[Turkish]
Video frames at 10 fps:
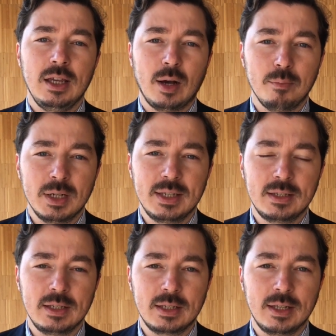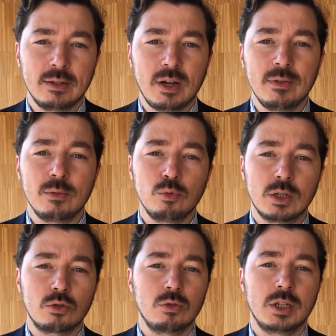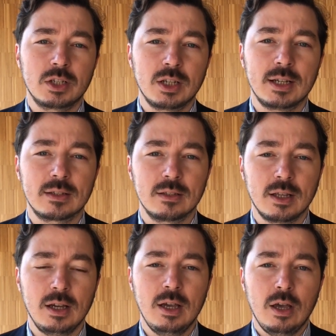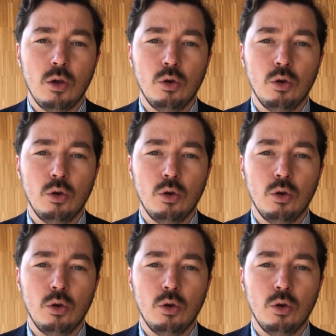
yapmak istedikleri var ve bunlar son derece de aslında